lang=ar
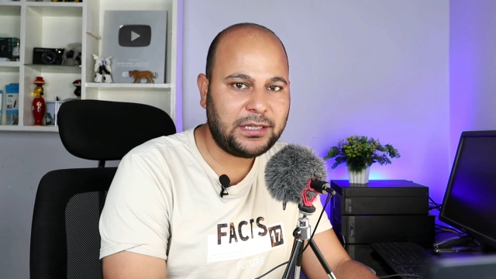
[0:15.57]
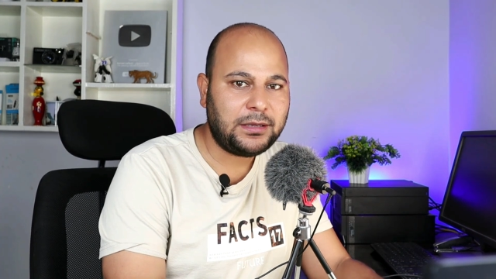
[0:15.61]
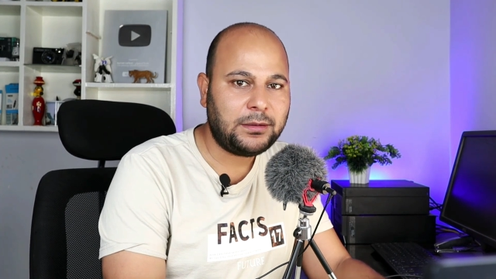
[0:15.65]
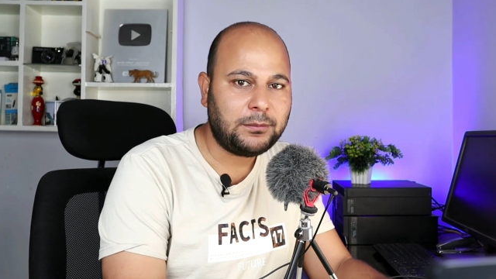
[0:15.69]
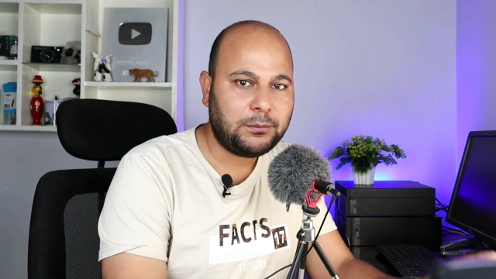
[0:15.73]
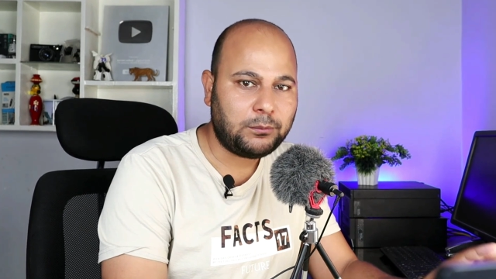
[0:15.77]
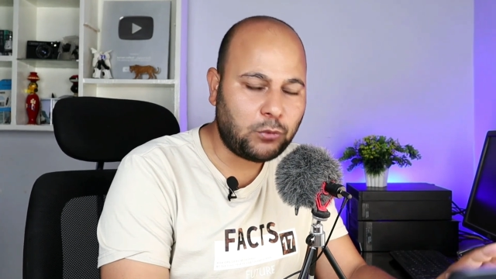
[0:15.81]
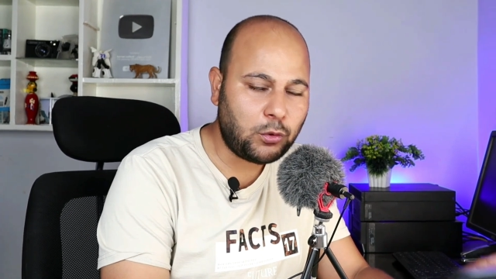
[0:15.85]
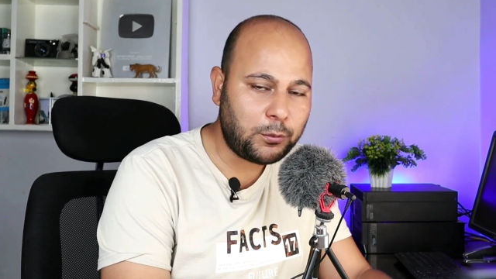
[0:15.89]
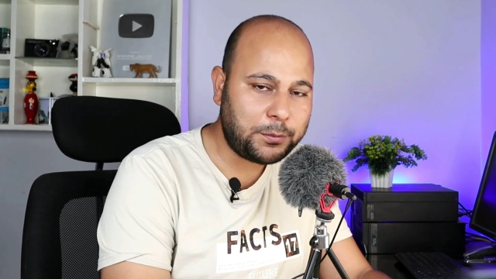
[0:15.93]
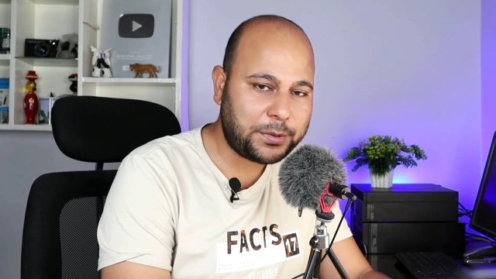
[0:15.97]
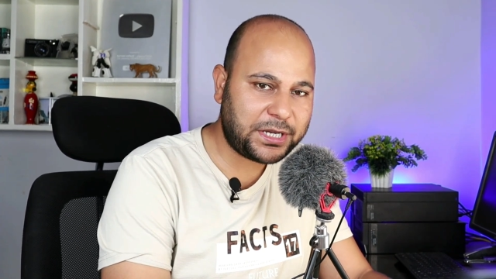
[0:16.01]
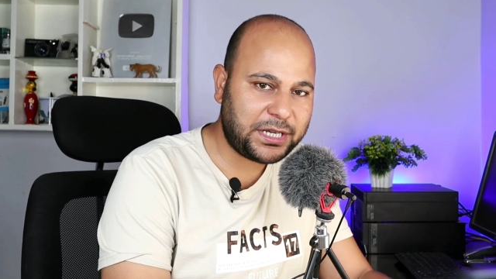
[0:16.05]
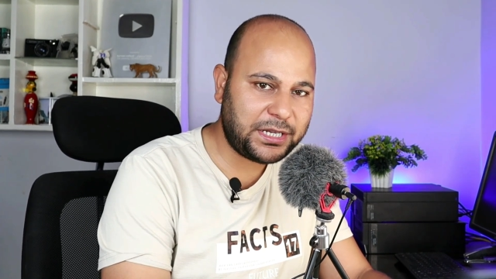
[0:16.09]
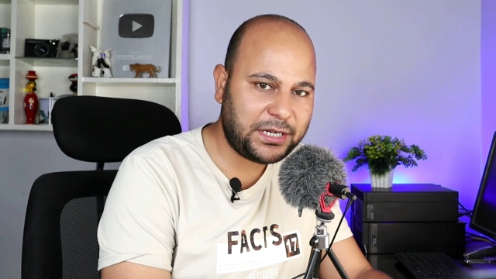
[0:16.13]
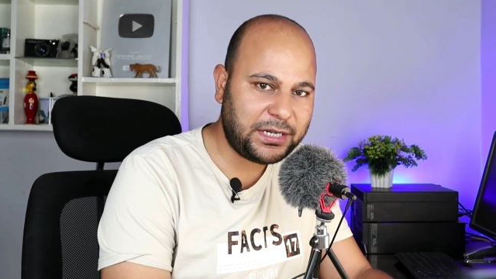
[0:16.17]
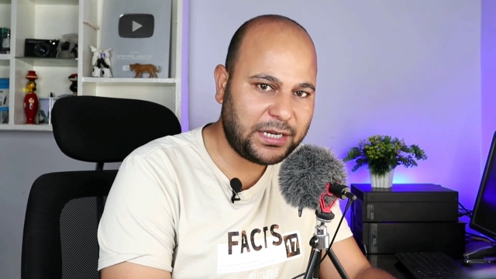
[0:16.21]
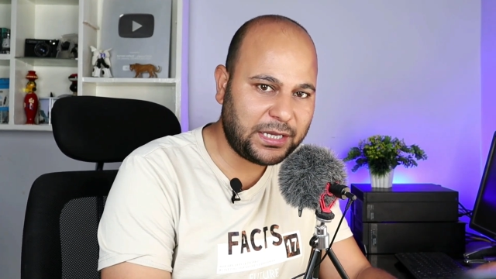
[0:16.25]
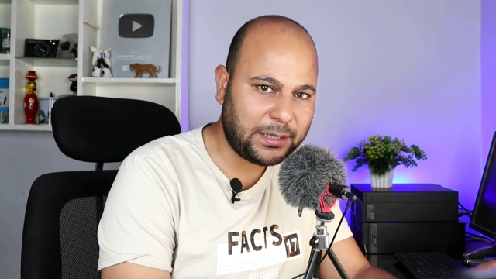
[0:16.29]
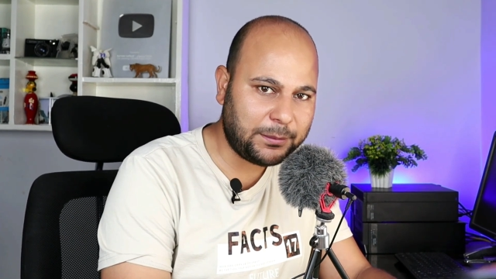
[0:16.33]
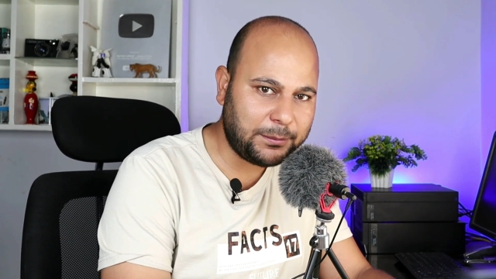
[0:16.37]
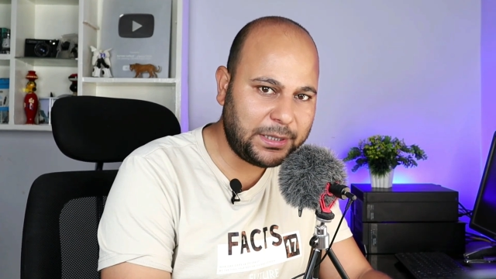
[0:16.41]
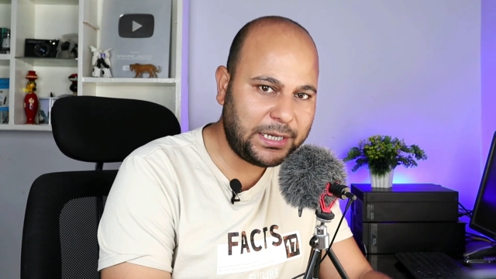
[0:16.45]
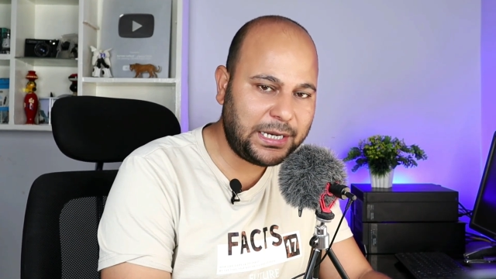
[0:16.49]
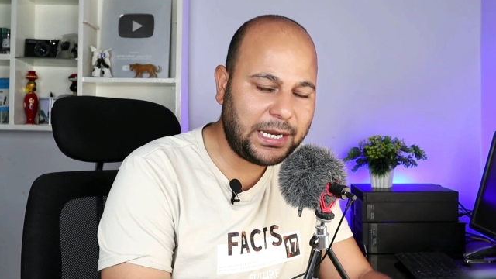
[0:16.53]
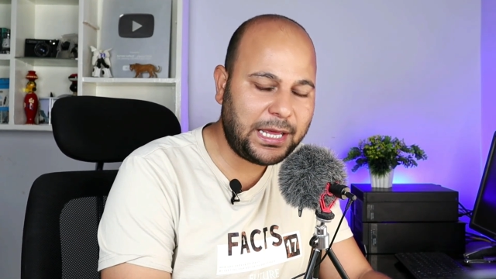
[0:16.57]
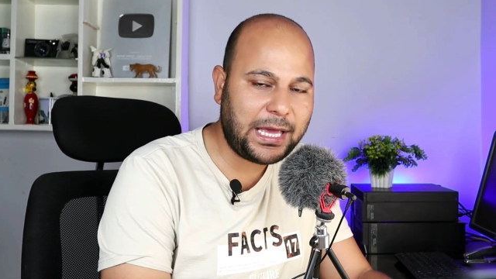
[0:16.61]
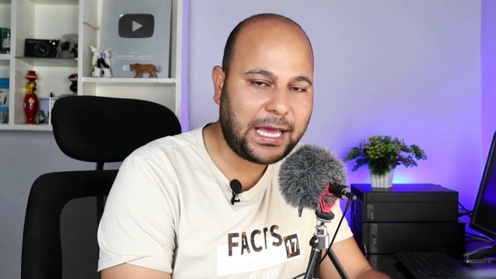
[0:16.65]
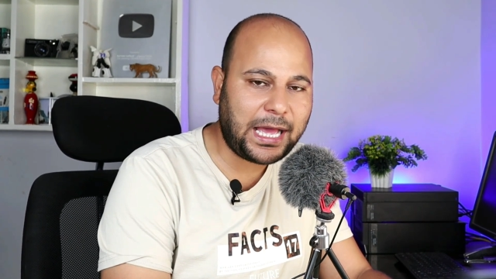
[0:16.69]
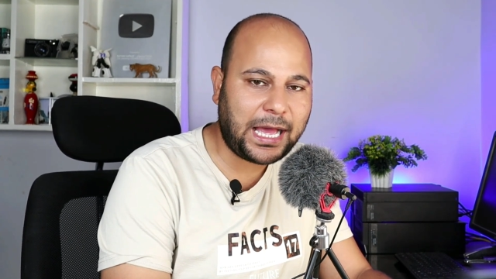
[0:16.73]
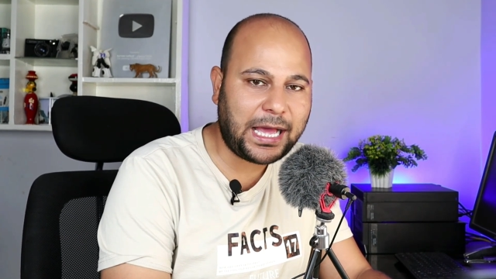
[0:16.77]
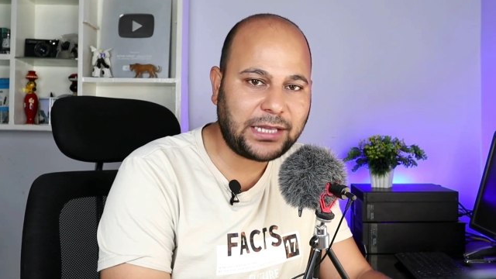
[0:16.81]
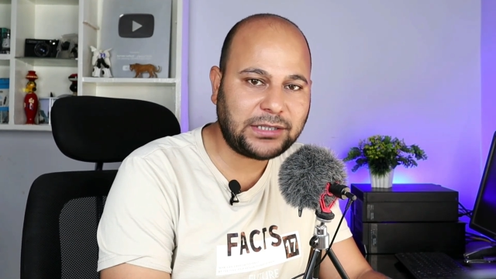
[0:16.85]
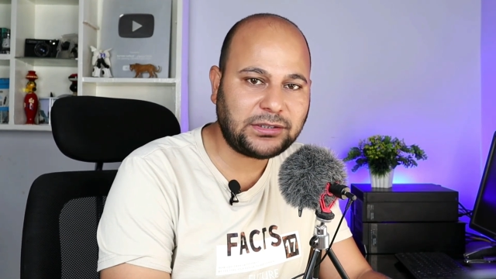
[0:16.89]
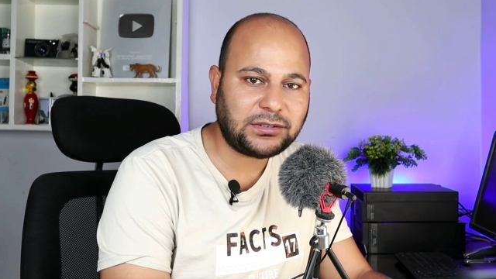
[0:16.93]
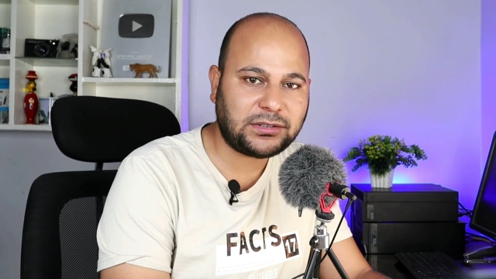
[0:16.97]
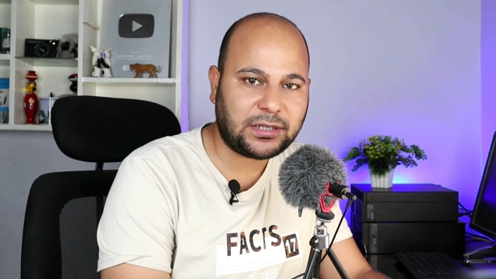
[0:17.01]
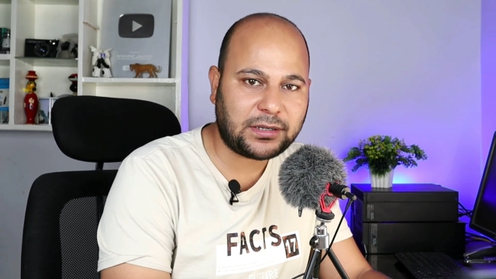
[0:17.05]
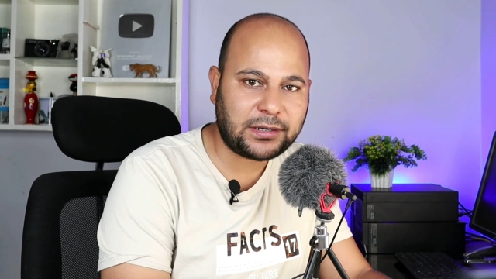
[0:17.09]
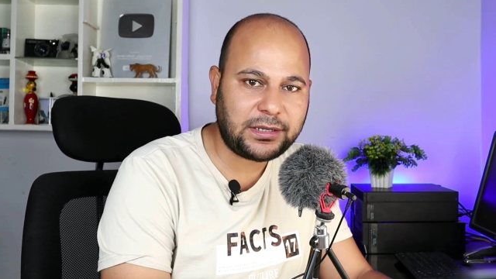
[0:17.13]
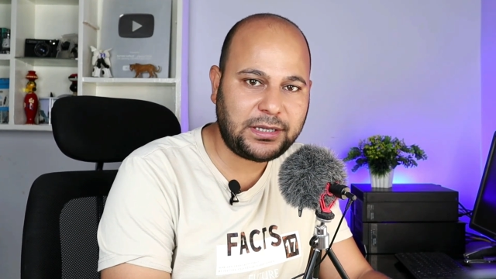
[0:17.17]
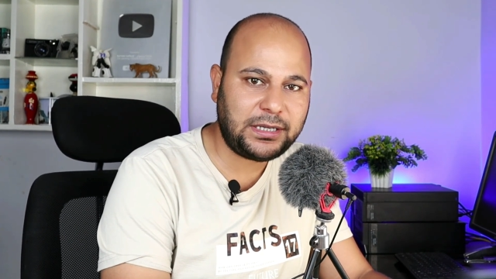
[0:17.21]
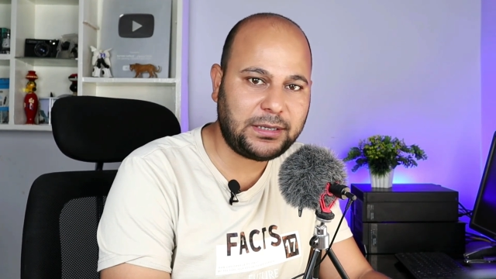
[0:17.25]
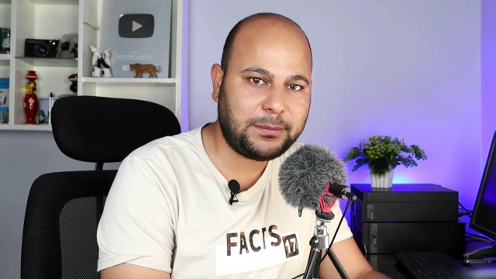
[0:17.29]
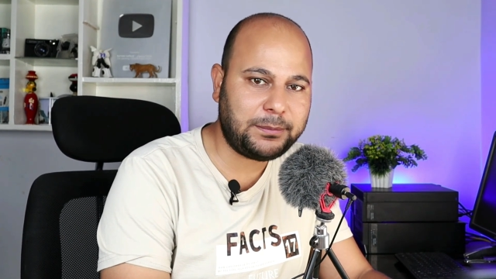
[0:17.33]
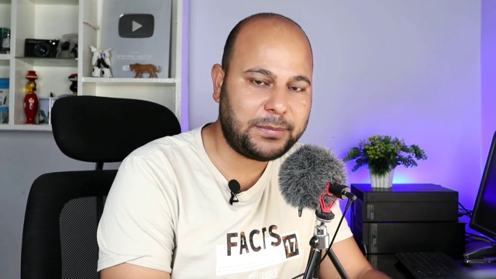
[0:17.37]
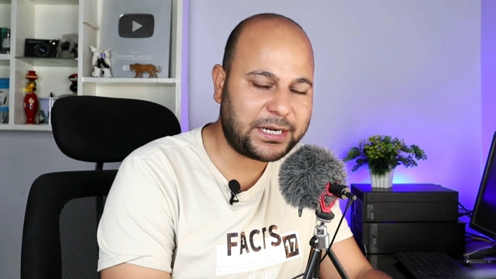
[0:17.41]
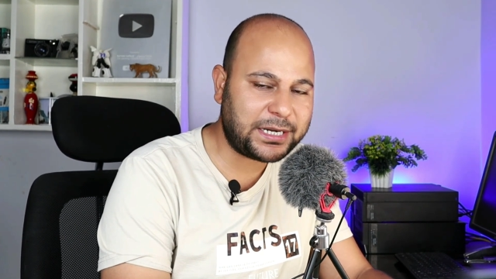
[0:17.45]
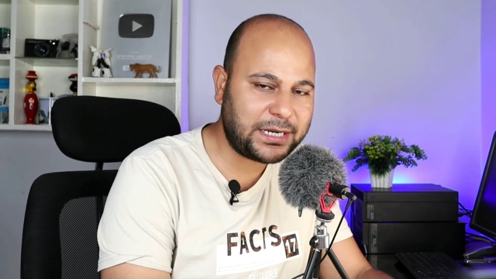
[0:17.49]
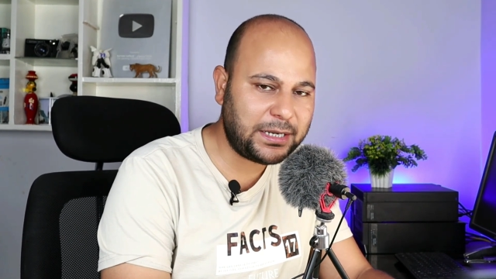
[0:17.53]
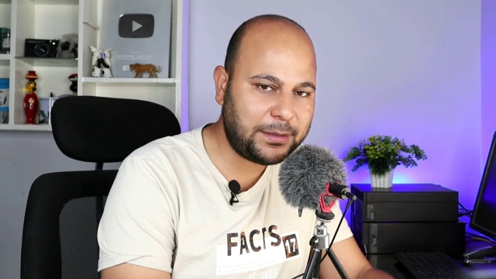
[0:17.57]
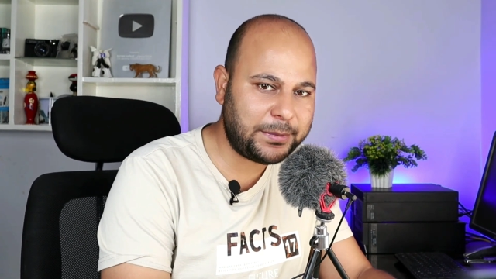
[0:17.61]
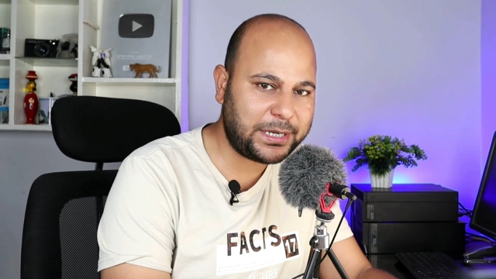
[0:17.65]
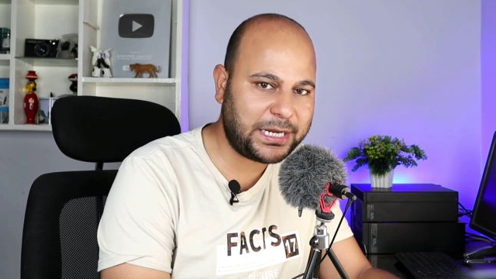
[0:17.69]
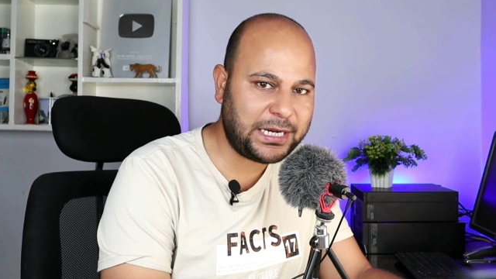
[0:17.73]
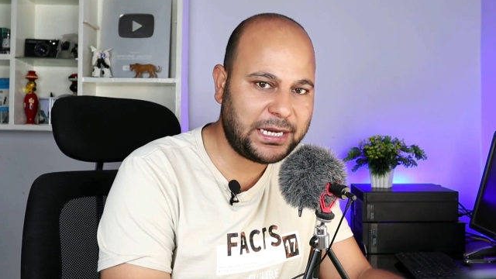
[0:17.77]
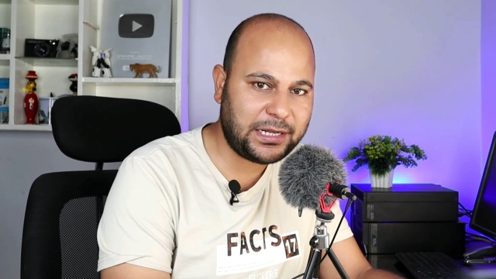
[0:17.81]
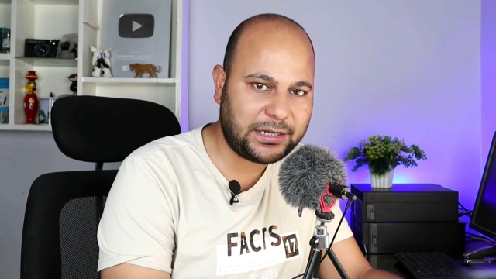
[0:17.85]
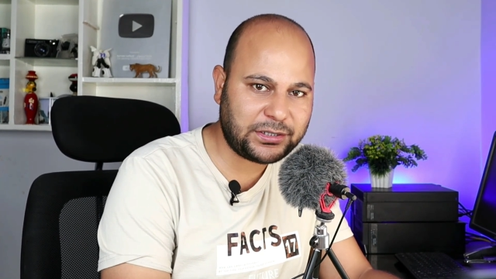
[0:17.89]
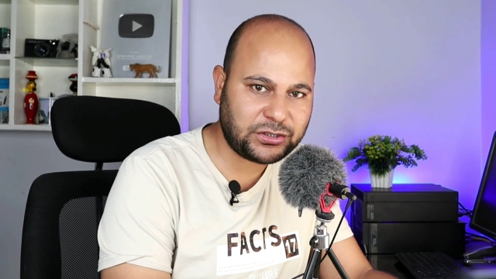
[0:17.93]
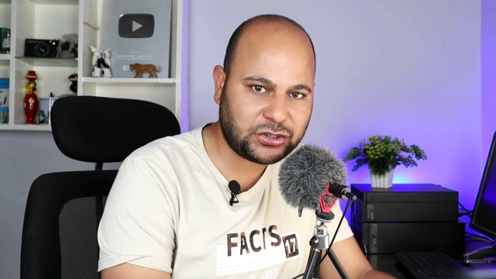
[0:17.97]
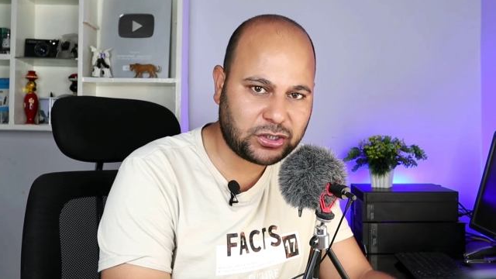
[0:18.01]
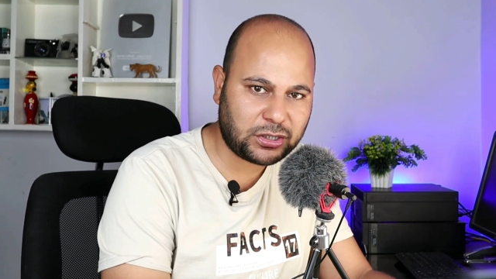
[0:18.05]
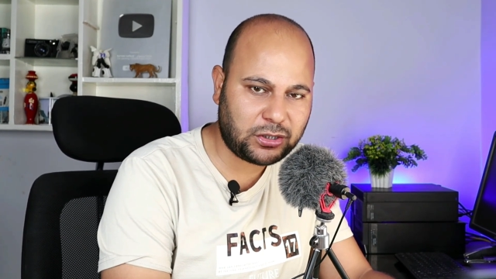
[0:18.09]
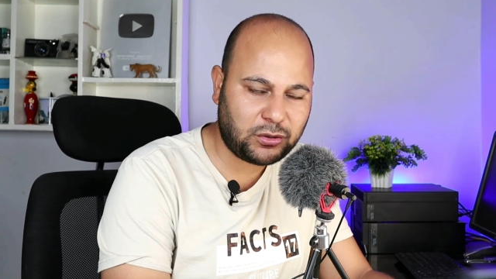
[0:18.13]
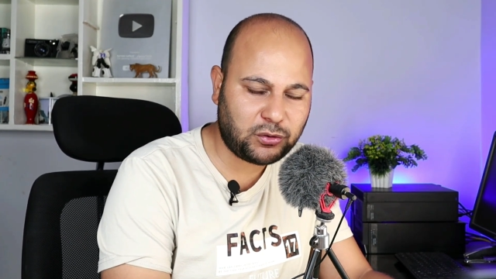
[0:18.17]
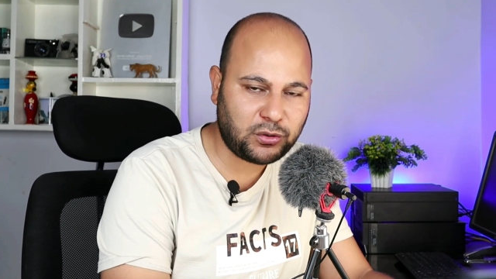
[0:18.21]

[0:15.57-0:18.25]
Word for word: ممكن نعملها عن طريق البرنامج اللي هنشرحه